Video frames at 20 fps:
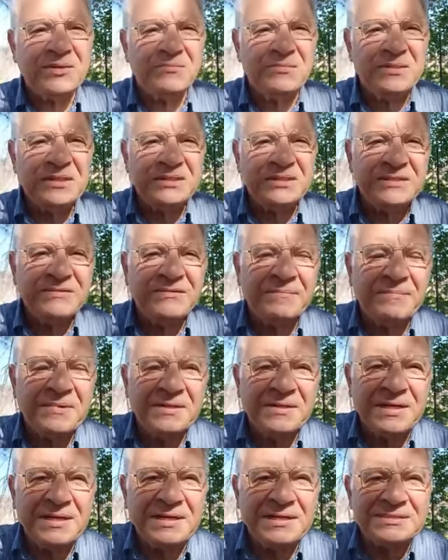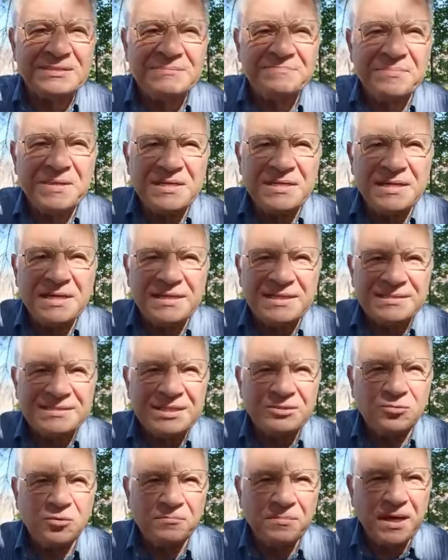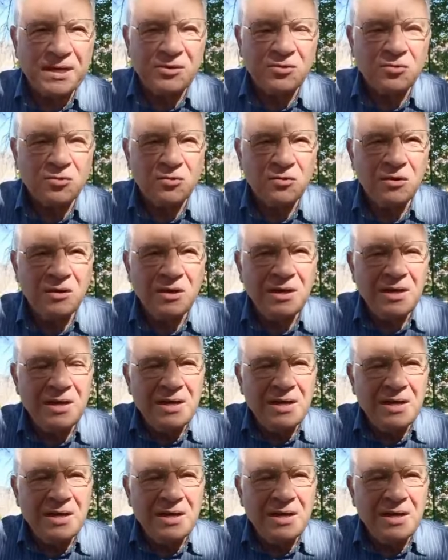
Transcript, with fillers: come diceva padre Laspina, che è stato parroco